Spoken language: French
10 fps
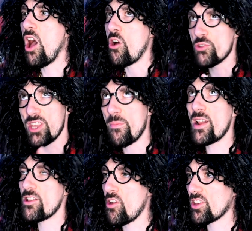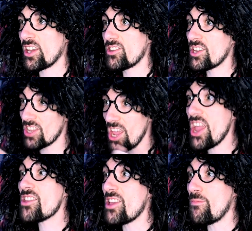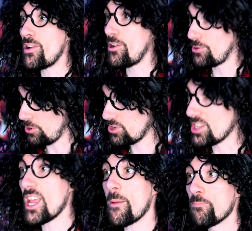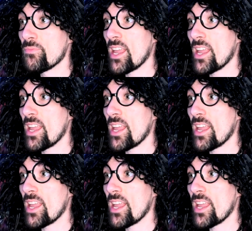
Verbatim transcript: euh, des baladeurs cassettes et des baladeurs CD,